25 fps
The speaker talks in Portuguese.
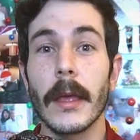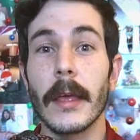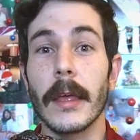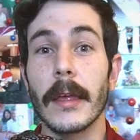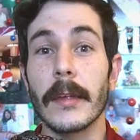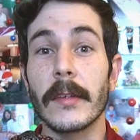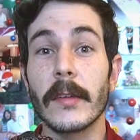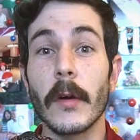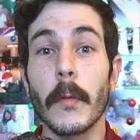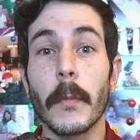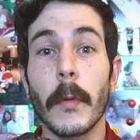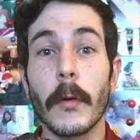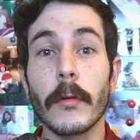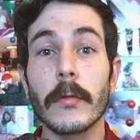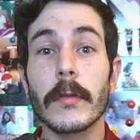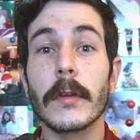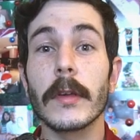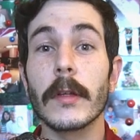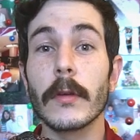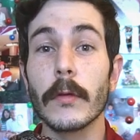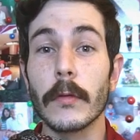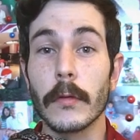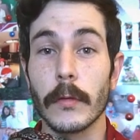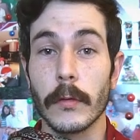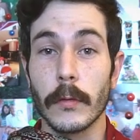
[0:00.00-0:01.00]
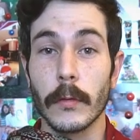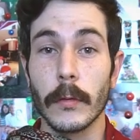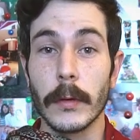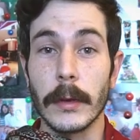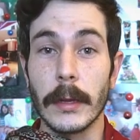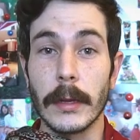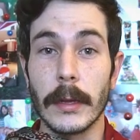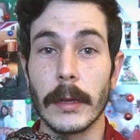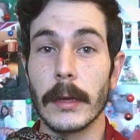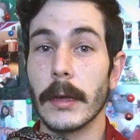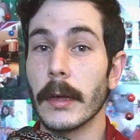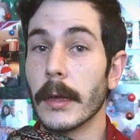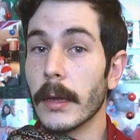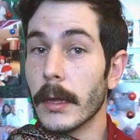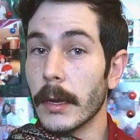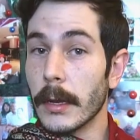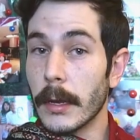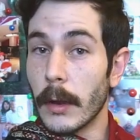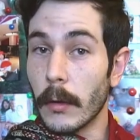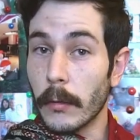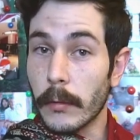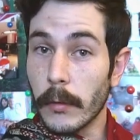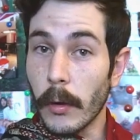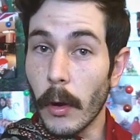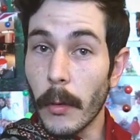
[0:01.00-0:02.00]
Esse é o ponto que nos une
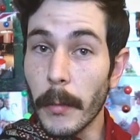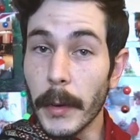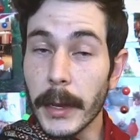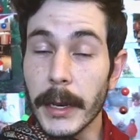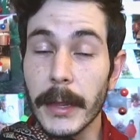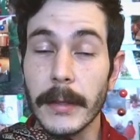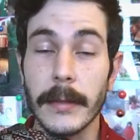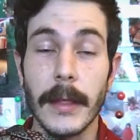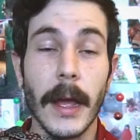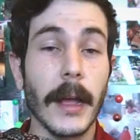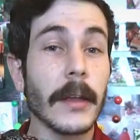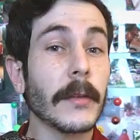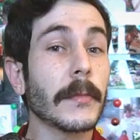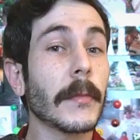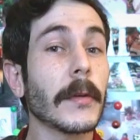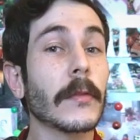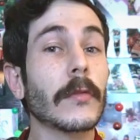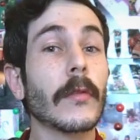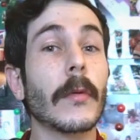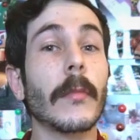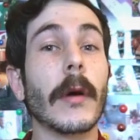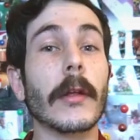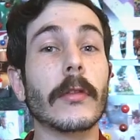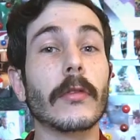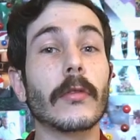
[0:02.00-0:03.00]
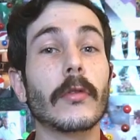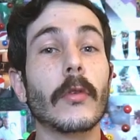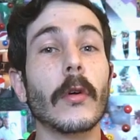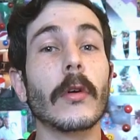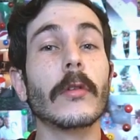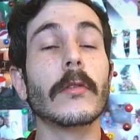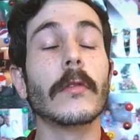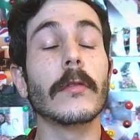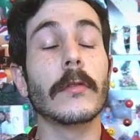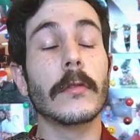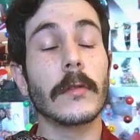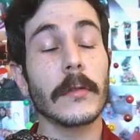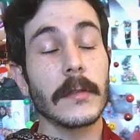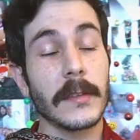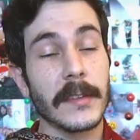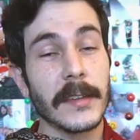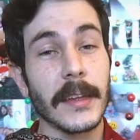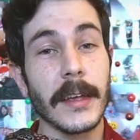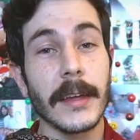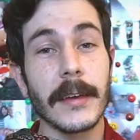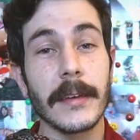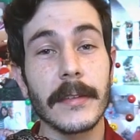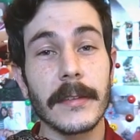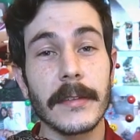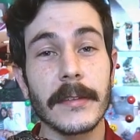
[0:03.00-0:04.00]
não só a humanidade, mas como a todos os
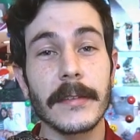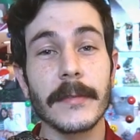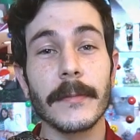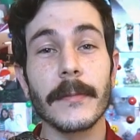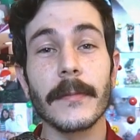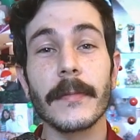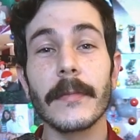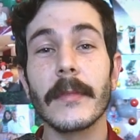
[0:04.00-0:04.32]
seres.